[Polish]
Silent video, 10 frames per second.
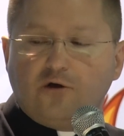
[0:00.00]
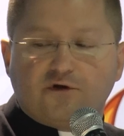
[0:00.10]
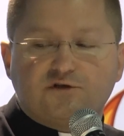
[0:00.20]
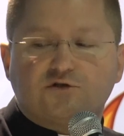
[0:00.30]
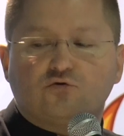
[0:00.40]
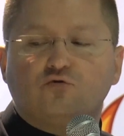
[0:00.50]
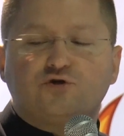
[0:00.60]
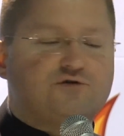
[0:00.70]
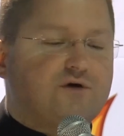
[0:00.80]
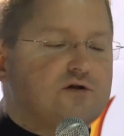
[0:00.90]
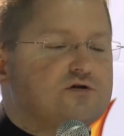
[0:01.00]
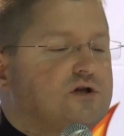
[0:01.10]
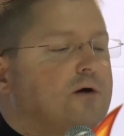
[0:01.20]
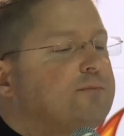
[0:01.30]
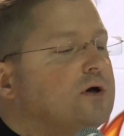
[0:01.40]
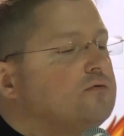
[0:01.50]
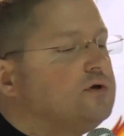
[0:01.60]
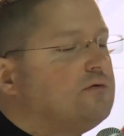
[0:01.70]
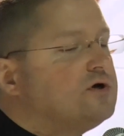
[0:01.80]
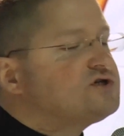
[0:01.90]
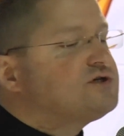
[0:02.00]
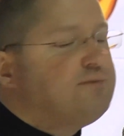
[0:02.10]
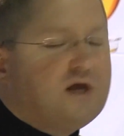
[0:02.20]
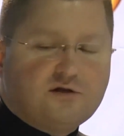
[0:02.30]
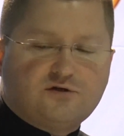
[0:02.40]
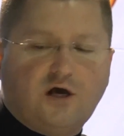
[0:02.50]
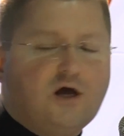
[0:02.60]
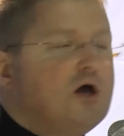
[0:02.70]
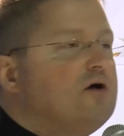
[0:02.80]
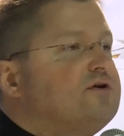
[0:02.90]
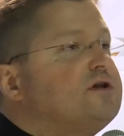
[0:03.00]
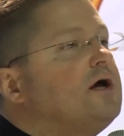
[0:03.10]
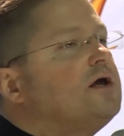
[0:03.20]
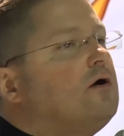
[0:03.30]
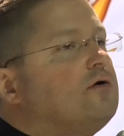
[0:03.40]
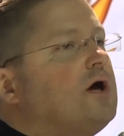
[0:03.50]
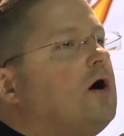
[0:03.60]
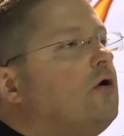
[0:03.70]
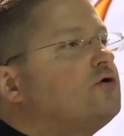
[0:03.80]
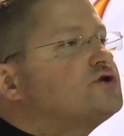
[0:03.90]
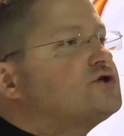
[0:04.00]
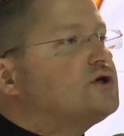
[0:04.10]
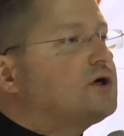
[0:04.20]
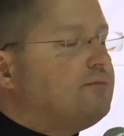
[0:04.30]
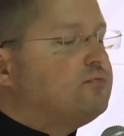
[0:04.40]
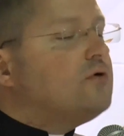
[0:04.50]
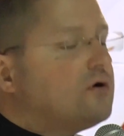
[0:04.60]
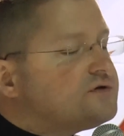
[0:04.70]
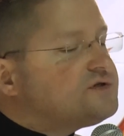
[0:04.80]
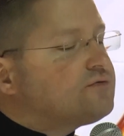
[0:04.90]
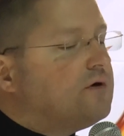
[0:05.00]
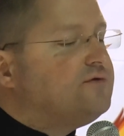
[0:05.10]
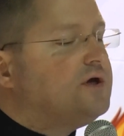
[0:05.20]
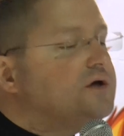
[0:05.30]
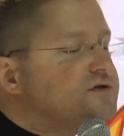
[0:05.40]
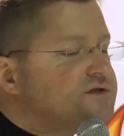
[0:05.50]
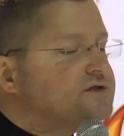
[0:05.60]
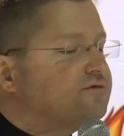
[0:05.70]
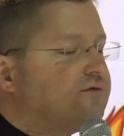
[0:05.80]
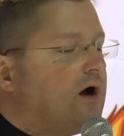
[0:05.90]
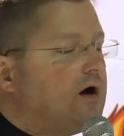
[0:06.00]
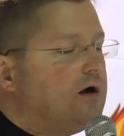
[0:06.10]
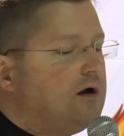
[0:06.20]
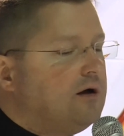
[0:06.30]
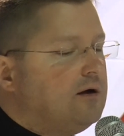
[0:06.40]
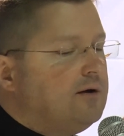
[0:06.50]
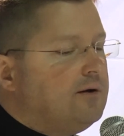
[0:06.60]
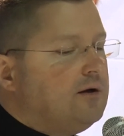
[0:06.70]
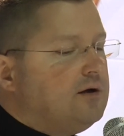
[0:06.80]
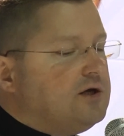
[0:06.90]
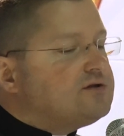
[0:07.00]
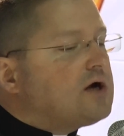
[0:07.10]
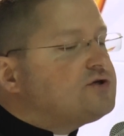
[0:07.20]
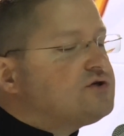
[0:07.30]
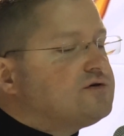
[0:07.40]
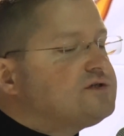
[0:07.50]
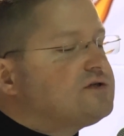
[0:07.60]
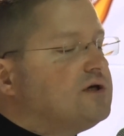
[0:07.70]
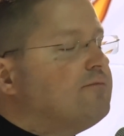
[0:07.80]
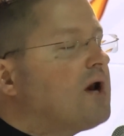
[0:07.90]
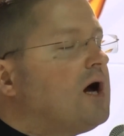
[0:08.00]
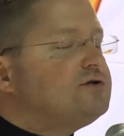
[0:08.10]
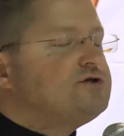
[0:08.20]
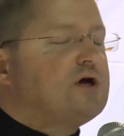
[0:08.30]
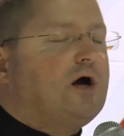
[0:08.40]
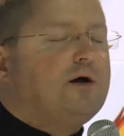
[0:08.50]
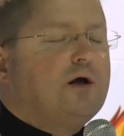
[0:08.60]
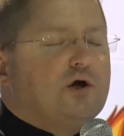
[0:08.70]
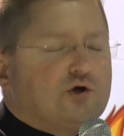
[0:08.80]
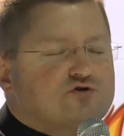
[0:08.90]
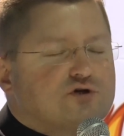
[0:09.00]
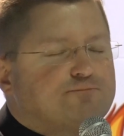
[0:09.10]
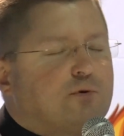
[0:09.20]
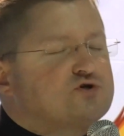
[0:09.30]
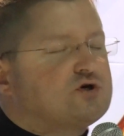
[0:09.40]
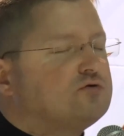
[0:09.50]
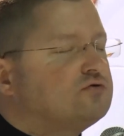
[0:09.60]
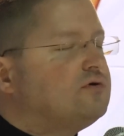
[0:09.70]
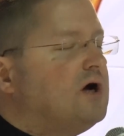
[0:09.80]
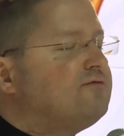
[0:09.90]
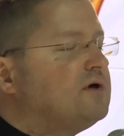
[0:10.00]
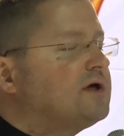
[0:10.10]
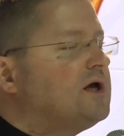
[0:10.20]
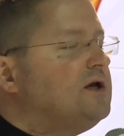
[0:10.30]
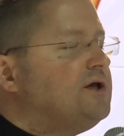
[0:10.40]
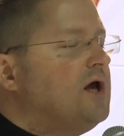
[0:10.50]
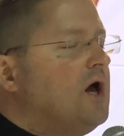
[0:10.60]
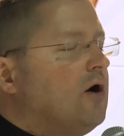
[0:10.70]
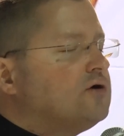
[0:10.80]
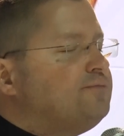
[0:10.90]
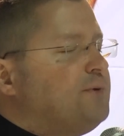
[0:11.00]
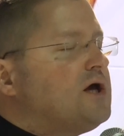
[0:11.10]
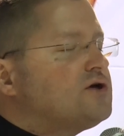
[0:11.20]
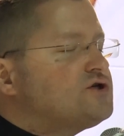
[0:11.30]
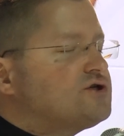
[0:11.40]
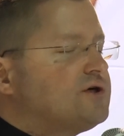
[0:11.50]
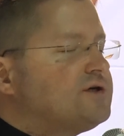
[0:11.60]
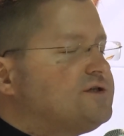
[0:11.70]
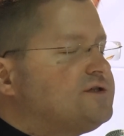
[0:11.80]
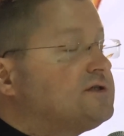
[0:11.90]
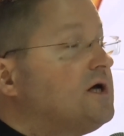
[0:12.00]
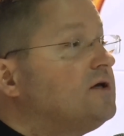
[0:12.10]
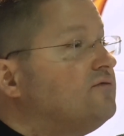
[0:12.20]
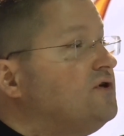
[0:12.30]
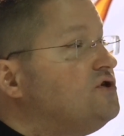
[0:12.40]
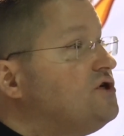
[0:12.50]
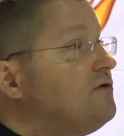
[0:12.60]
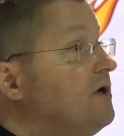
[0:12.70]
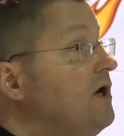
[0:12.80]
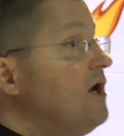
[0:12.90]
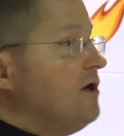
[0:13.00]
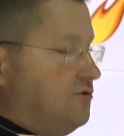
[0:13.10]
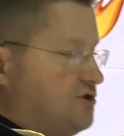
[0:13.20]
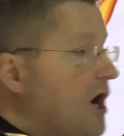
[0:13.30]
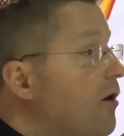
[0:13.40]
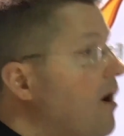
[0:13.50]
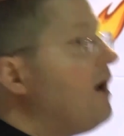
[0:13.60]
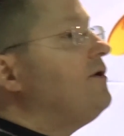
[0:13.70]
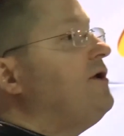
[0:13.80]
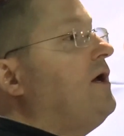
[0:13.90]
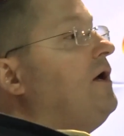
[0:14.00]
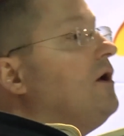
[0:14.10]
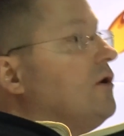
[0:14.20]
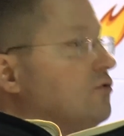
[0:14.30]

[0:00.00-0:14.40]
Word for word: Więc Duch Święty napełnił Elżbietę, wydaje ona okrzyk błogosławieństwa. I tak siostry i bracia, już od początku Ewangelii, od pierwszych scen widzimy działanie